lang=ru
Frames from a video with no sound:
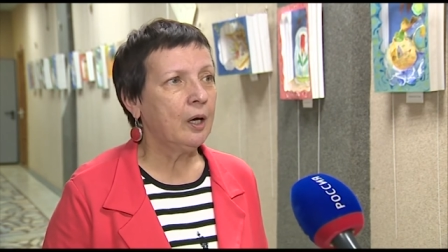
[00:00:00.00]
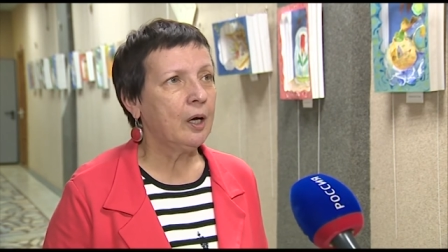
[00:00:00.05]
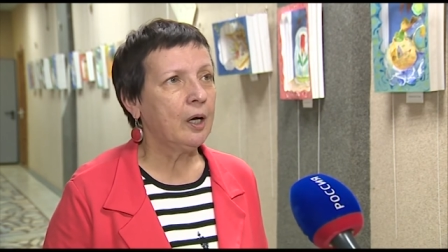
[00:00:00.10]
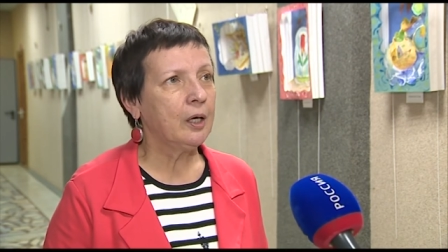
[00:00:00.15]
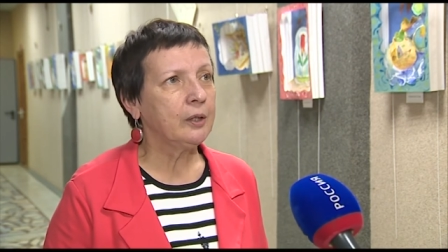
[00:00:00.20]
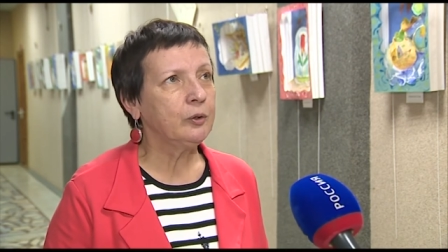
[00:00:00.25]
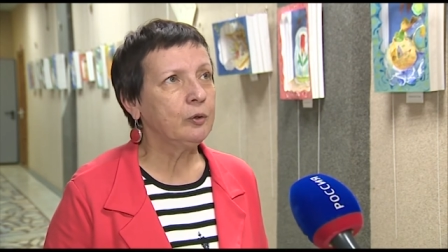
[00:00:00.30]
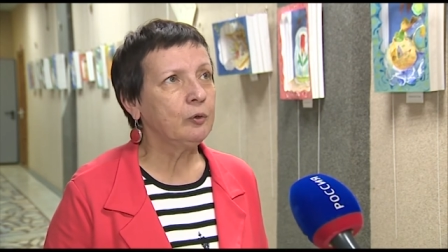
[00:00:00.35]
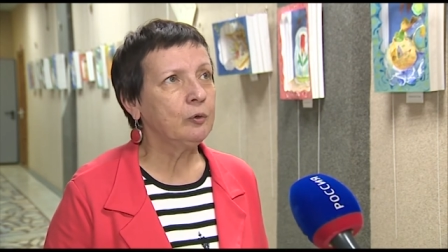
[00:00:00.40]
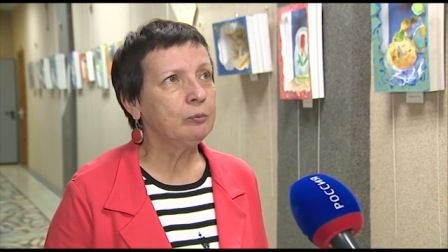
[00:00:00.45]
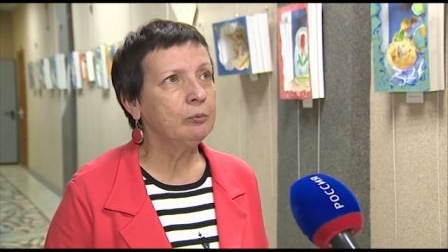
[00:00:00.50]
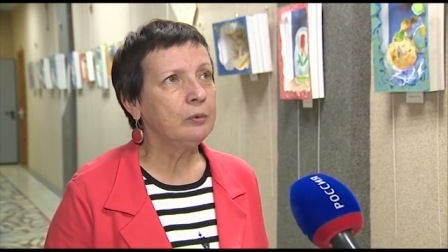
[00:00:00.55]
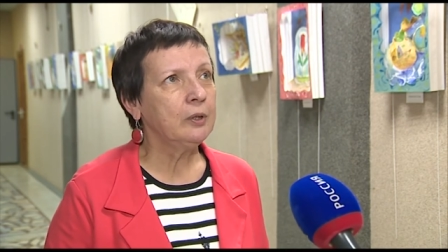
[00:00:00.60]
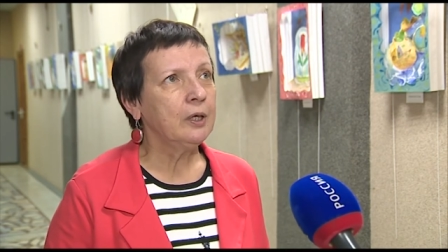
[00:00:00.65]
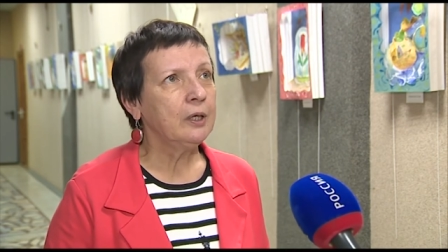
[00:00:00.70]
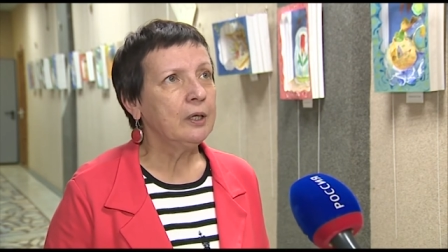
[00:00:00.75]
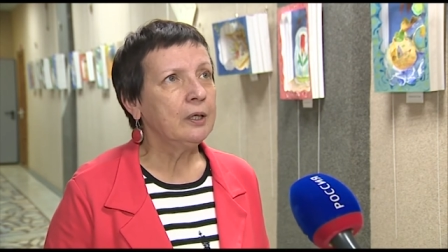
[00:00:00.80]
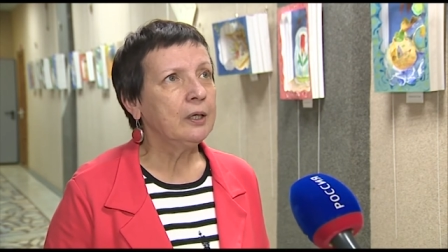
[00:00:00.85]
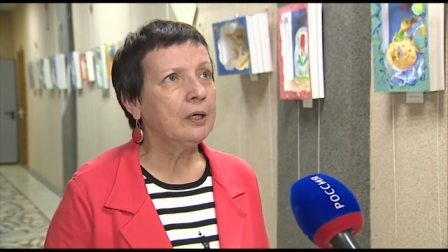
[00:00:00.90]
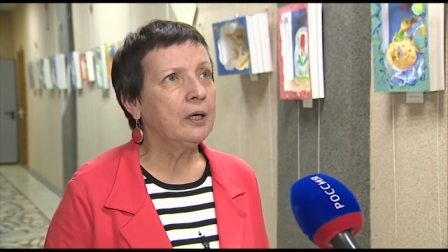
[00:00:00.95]
о том,
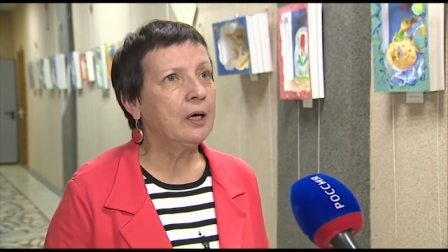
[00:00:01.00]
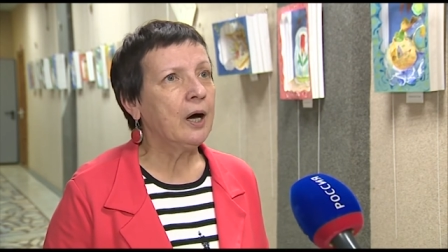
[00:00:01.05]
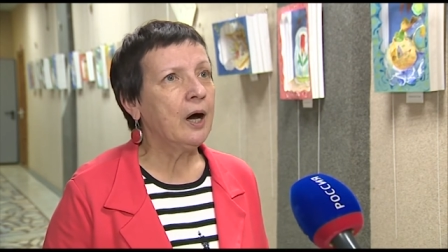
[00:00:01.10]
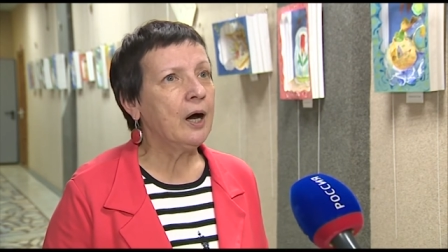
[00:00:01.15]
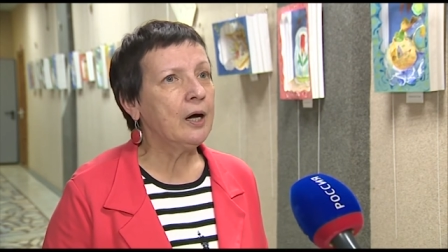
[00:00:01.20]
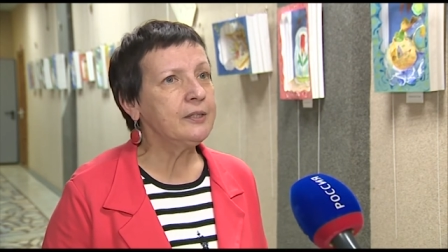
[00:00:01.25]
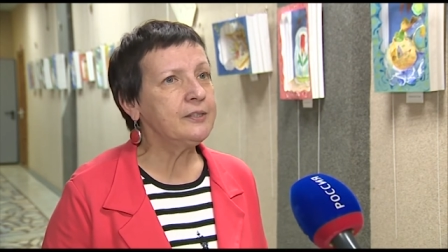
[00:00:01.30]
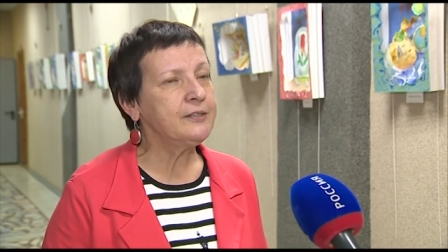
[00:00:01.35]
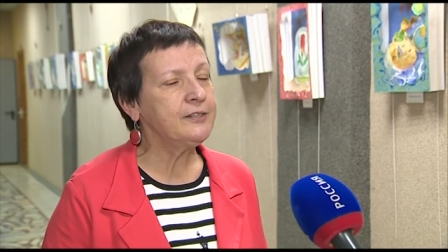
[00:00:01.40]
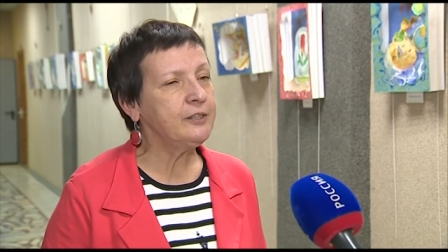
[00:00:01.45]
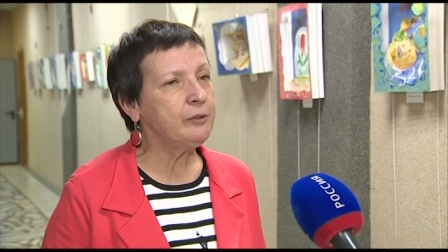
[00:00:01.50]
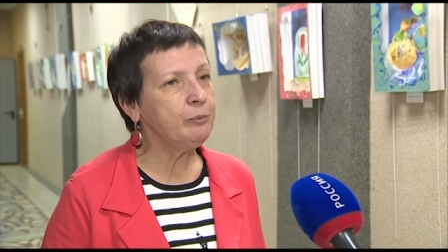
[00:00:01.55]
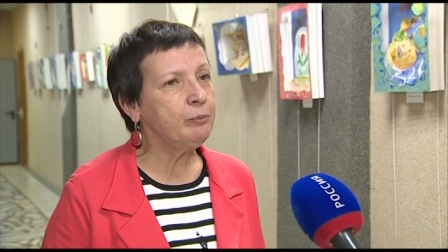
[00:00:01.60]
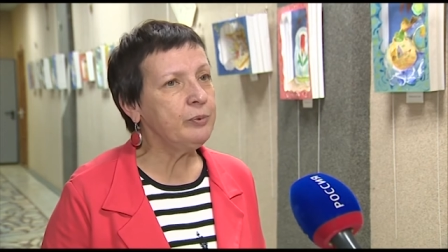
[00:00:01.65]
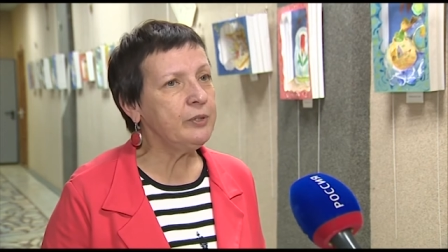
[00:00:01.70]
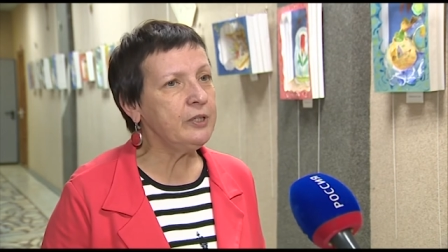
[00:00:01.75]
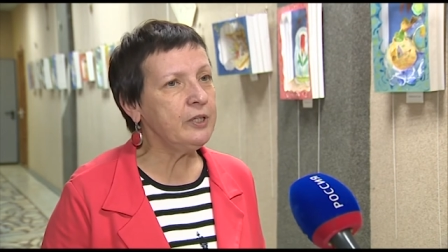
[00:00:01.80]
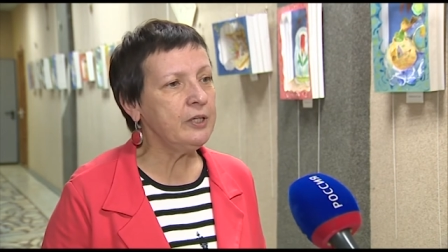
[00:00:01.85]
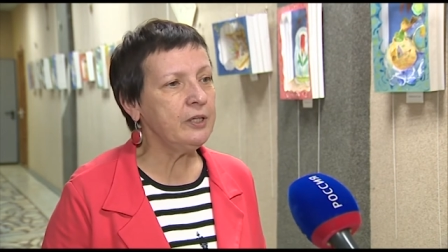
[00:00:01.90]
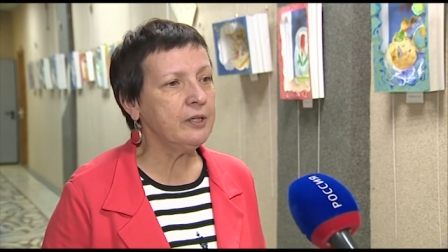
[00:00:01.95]
как
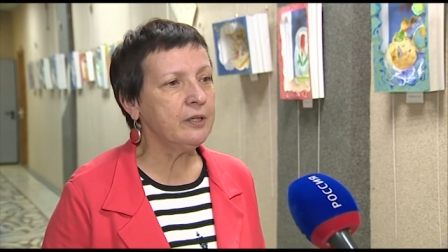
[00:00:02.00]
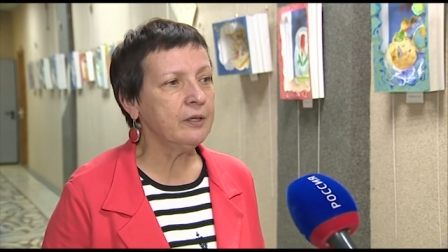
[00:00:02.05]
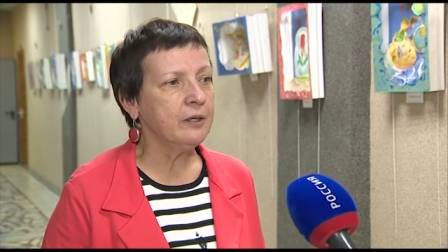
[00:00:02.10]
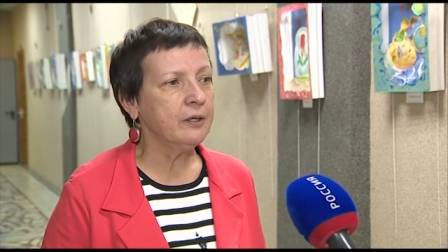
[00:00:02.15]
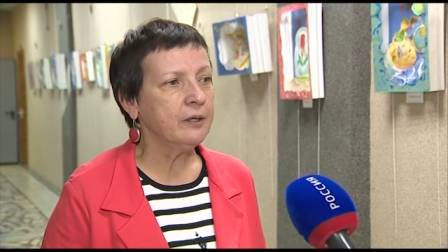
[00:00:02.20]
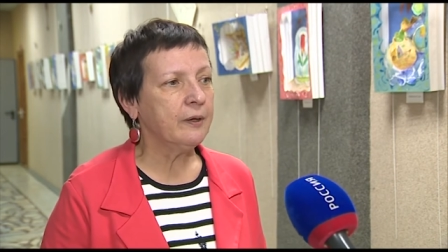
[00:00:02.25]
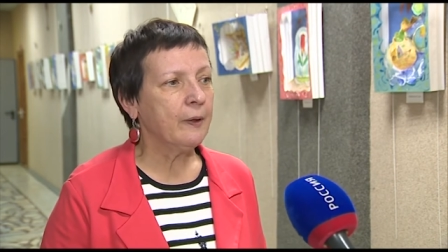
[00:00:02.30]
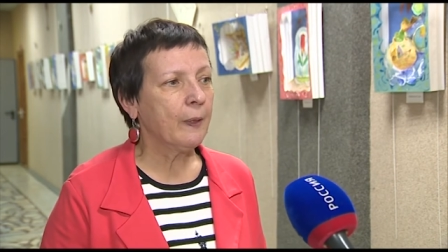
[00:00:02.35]
Сибирь,